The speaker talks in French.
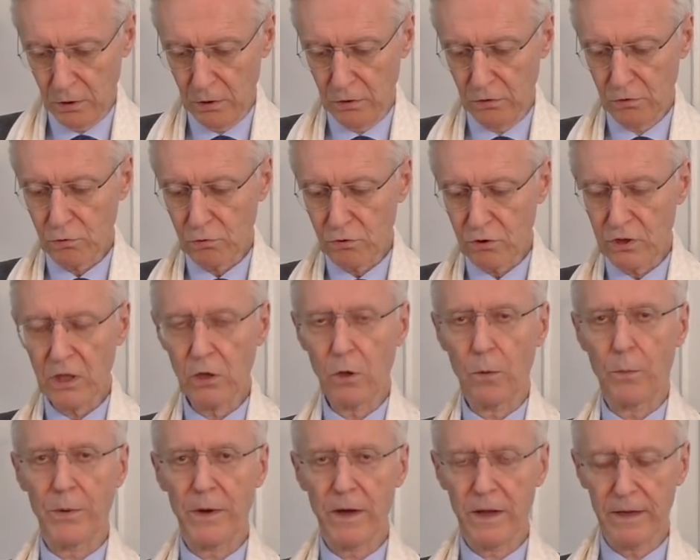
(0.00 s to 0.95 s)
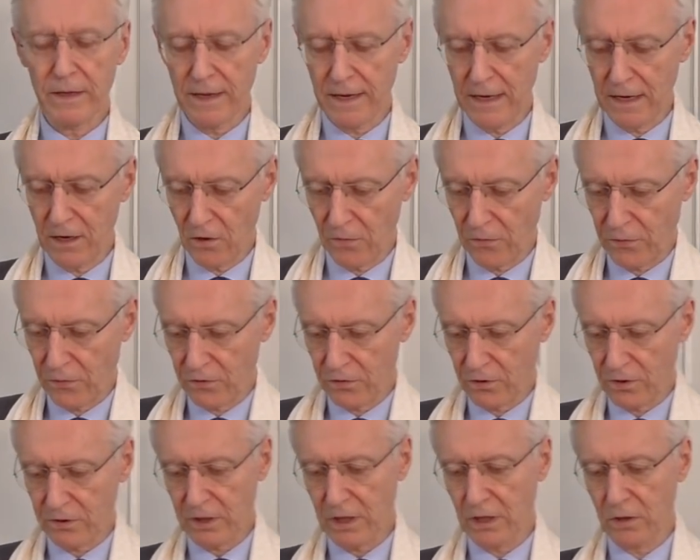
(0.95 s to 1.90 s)
Soutenez le PNL en
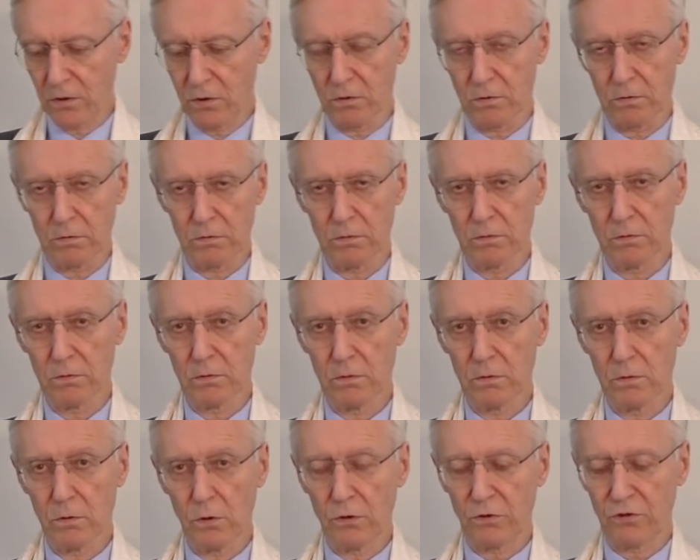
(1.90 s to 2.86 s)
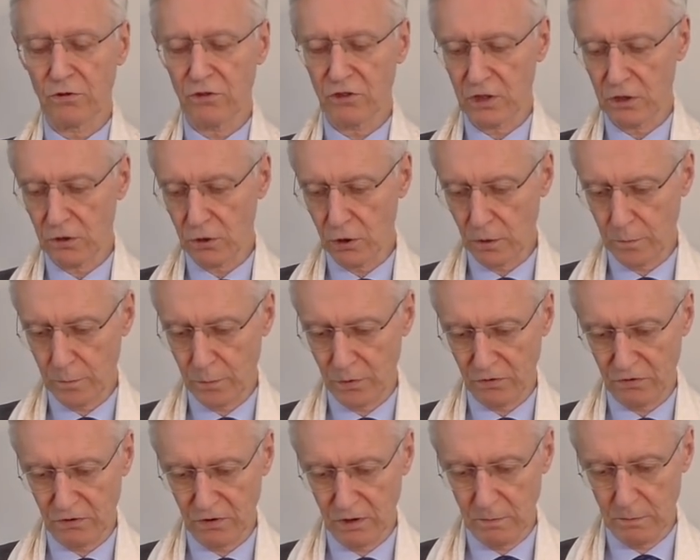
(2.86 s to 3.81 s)
faisant un don aussi généreux que
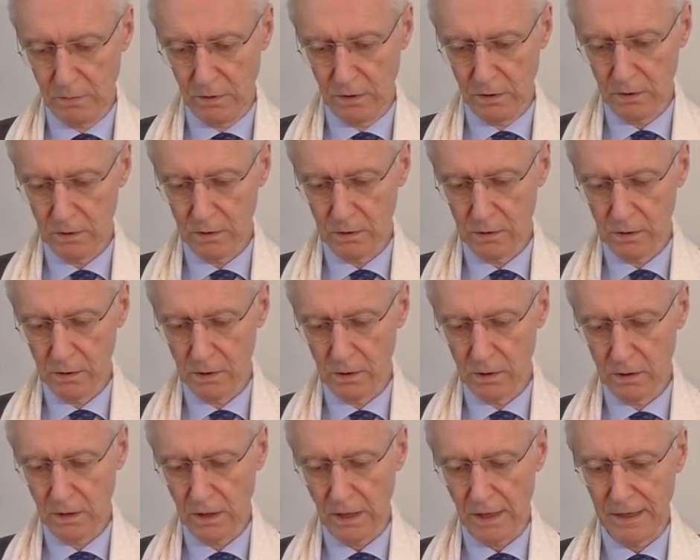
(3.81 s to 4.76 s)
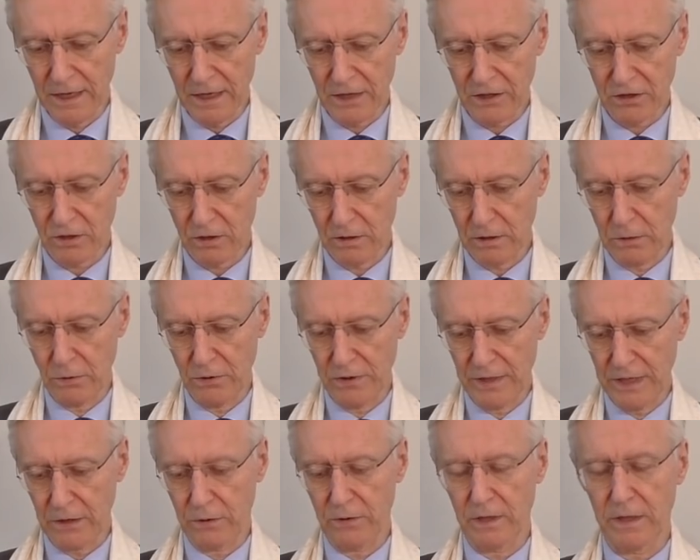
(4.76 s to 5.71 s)
possible, car l'argent est le
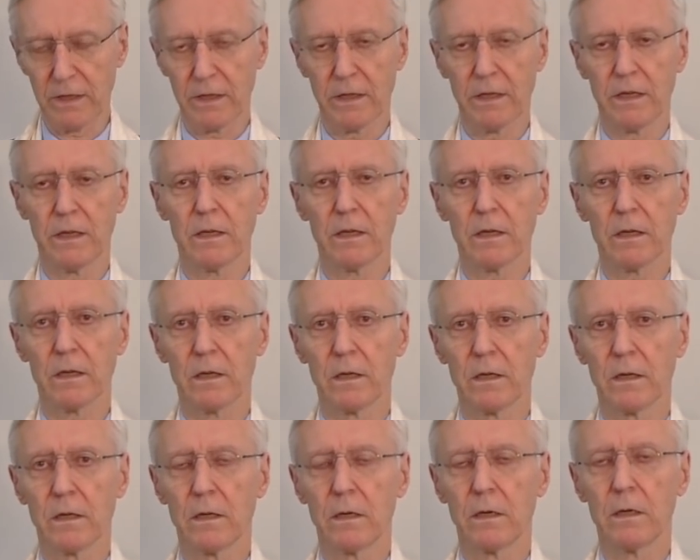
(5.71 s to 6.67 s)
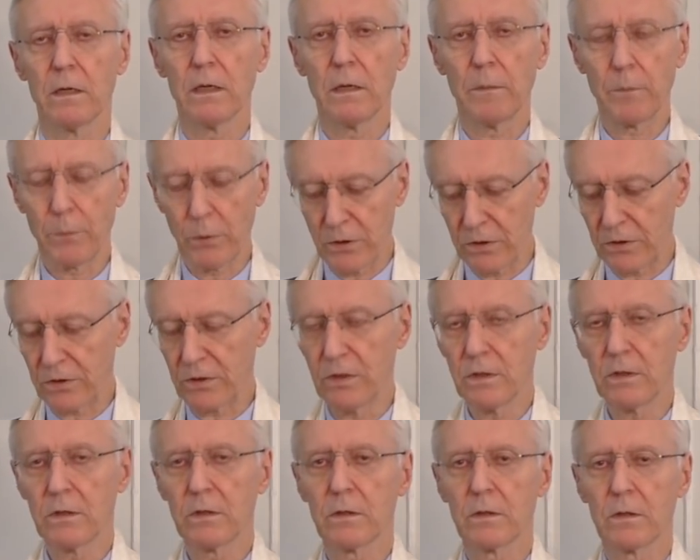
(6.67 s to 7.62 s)
nerf de la guerre et la
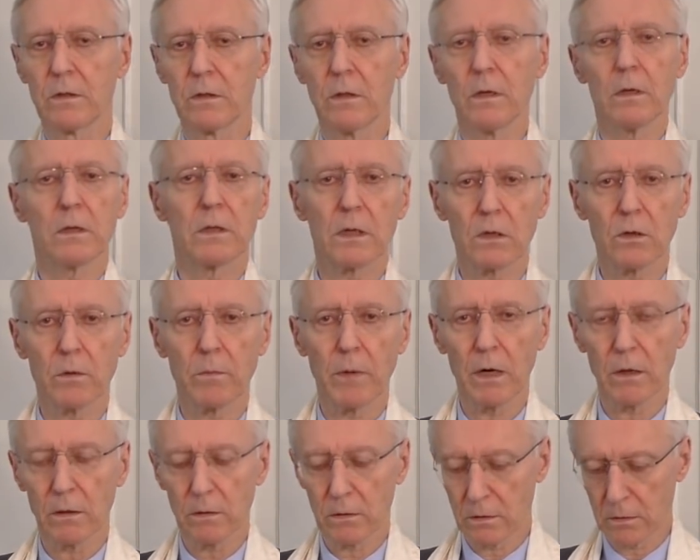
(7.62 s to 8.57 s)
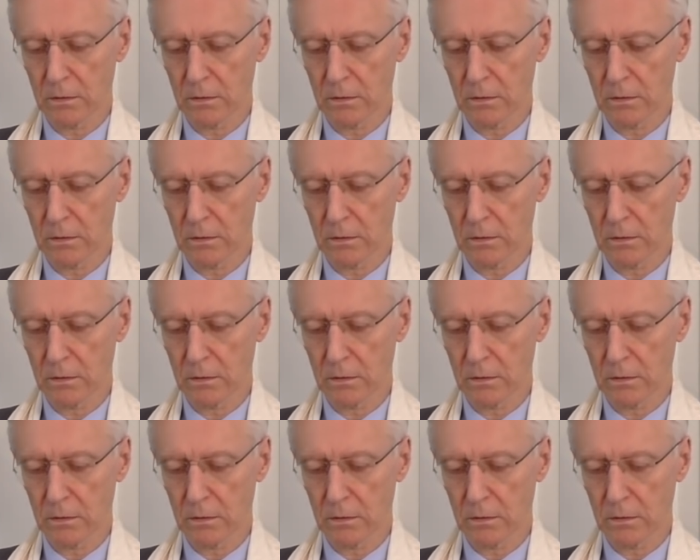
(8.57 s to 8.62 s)
politique est un combat.